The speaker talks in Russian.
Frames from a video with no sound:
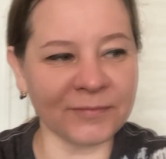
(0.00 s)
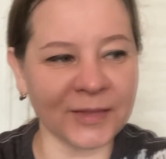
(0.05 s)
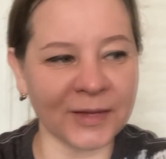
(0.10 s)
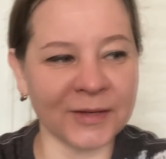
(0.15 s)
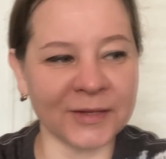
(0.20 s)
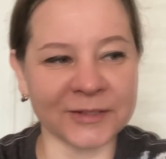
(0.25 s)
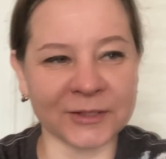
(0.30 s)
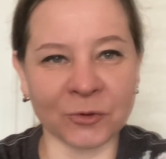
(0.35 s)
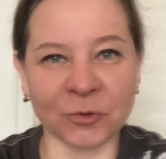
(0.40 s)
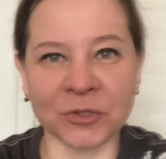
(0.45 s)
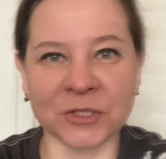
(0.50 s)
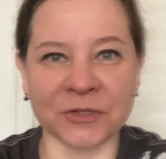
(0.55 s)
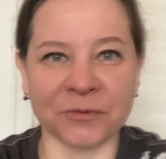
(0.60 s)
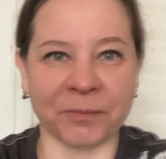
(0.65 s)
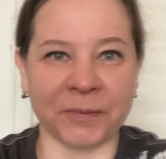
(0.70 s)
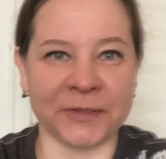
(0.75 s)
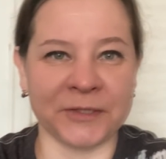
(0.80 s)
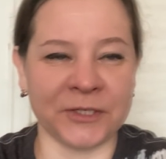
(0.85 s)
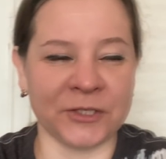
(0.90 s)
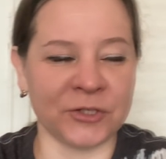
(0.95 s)
А, такое
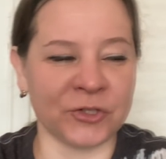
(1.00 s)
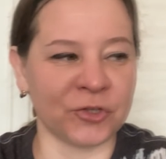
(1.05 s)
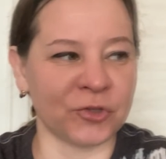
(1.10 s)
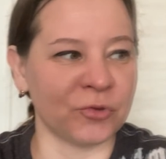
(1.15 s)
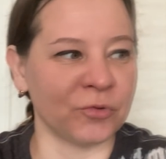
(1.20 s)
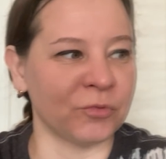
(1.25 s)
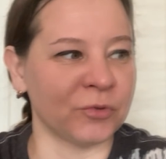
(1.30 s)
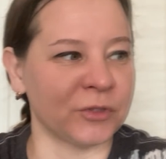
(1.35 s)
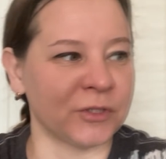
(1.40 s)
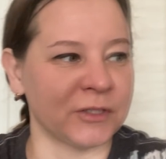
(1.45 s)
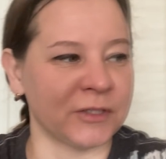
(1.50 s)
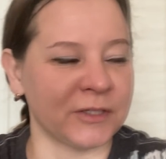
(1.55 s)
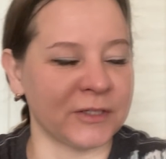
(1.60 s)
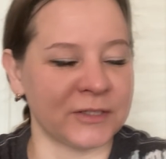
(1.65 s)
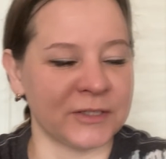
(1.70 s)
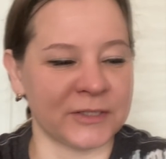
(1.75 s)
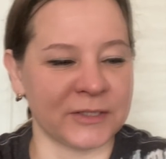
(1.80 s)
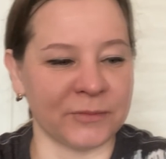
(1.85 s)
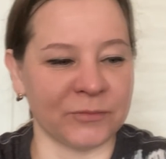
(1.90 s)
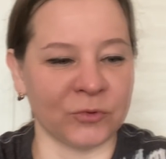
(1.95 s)
совпадение, что вот
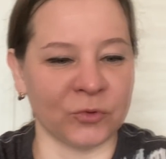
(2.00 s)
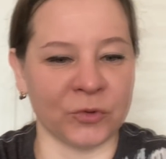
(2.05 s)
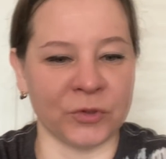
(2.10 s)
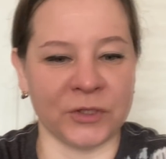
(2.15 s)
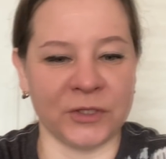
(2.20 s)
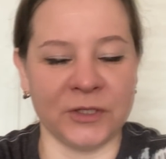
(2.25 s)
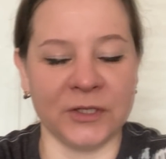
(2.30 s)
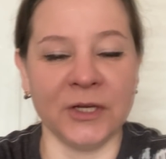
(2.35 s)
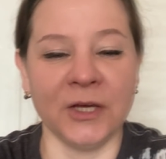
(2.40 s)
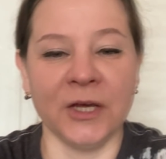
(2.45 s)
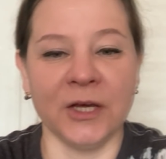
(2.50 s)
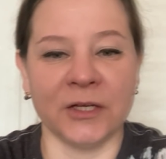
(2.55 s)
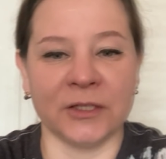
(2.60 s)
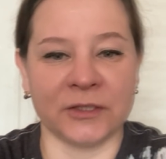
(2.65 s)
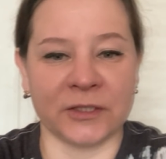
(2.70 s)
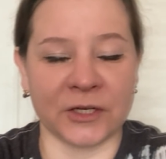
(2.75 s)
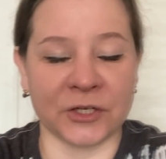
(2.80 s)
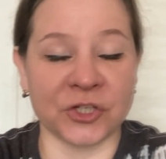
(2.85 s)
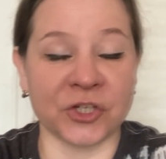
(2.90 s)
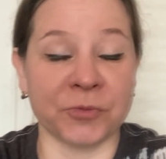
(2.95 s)
она со мной. И
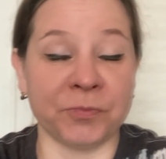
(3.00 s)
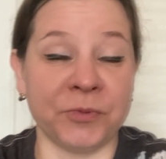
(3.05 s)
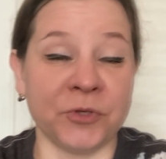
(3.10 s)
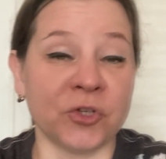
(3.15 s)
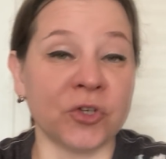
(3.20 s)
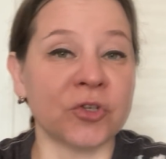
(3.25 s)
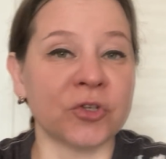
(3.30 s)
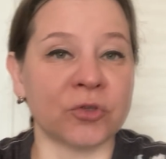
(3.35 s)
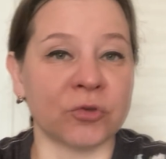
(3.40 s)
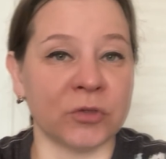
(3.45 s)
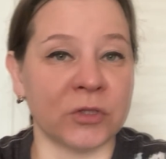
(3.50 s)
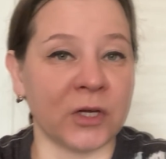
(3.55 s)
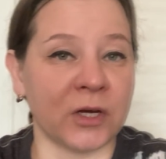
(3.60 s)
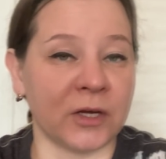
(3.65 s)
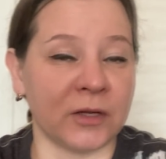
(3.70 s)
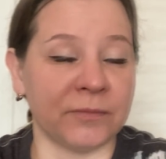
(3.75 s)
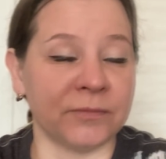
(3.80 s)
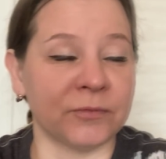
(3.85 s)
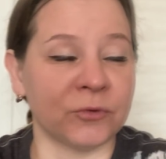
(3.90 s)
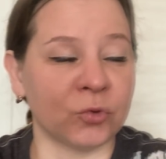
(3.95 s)
также пишет, что
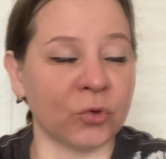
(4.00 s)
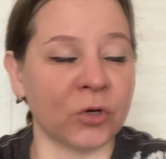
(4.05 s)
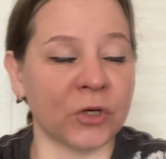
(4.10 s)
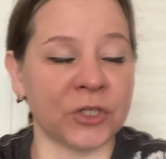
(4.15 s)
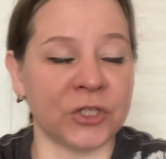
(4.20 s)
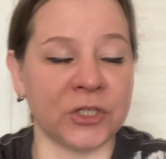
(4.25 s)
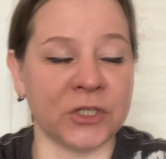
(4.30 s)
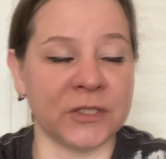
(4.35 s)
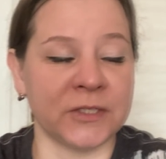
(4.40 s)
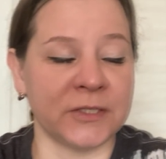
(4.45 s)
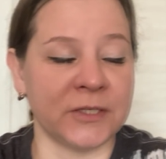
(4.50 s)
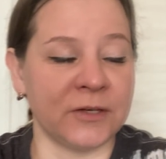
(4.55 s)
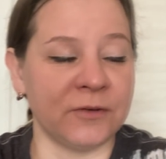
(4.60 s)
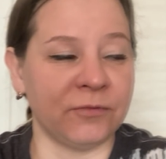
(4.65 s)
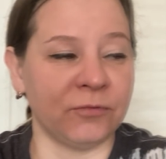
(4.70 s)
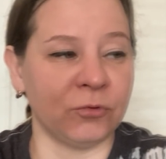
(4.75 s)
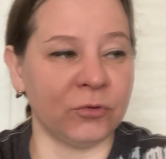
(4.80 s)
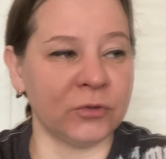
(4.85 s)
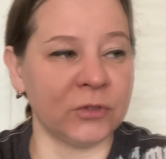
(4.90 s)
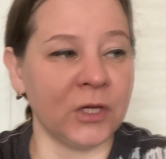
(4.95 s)
да, только через
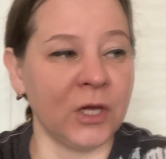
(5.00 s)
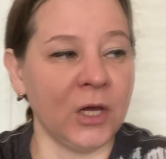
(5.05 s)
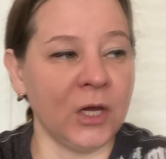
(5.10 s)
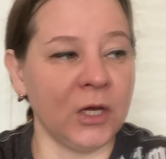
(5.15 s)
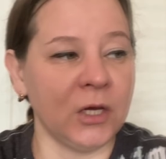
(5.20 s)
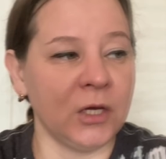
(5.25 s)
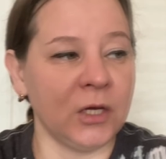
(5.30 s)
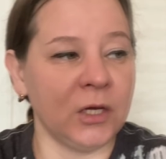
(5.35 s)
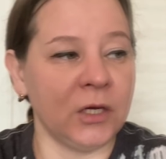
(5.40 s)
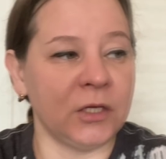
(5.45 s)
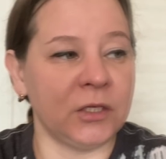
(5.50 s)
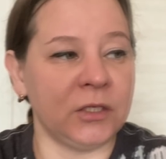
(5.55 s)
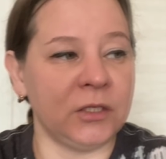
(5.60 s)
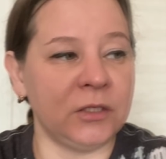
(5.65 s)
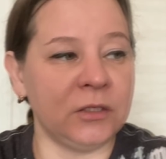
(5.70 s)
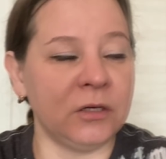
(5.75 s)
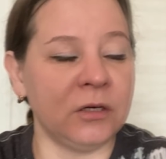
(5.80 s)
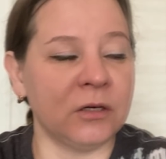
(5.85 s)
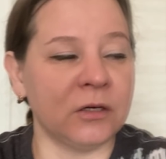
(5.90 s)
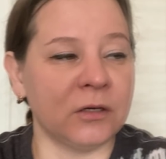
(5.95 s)
телефон.
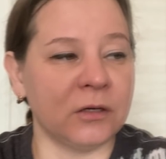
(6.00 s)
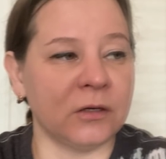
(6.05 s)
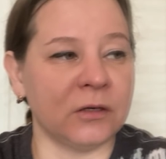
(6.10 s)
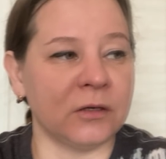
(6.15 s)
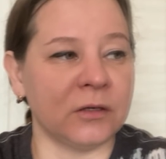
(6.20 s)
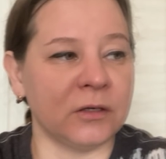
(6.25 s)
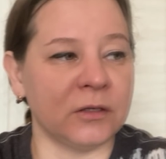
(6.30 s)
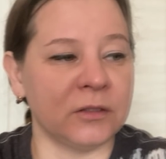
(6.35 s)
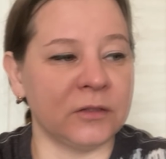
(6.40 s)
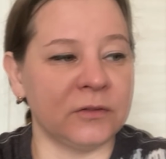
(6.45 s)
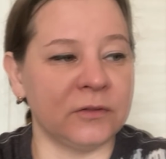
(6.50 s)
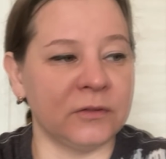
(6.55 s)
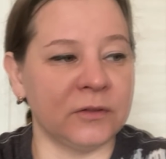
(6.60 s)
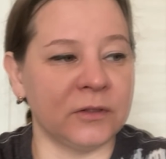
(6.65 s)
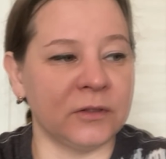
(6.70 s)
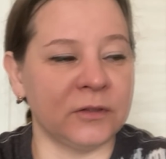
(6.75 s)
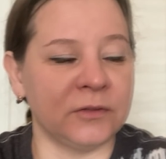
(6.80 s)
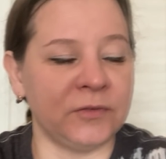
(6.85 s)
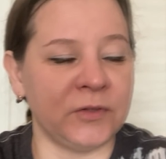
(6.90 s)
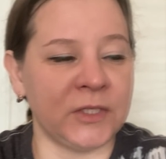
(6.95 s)
И
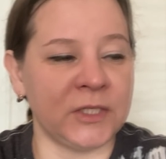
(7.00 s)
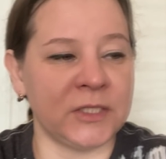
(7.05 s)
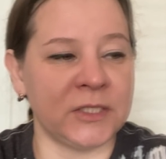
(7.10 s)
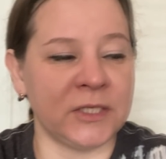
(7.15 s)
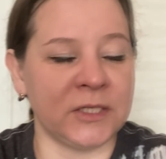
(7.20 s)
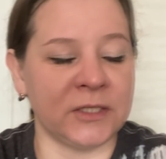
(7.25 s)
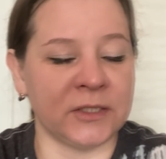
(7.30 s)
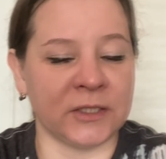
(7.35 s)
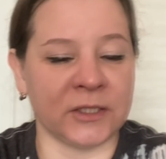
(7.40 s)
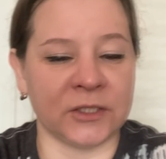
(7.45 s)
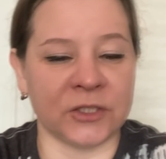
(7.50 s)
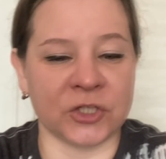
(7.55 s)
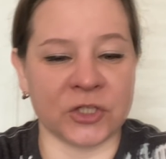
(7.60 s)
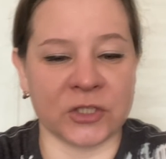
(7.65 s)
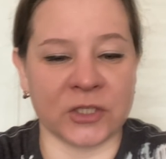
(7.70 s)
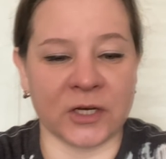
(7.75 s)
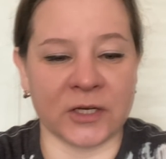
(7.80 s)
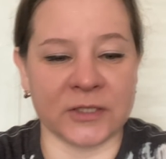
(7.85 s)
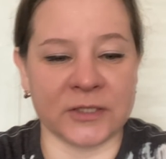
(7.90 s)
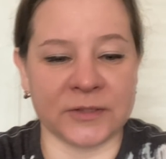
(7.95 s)
две недели надо
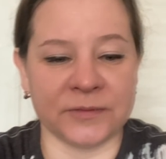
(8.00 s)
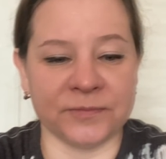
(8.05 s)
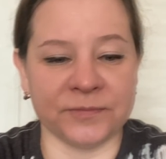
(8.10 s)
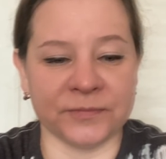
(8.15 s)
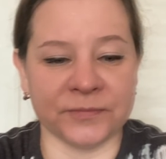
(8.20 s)
ждать.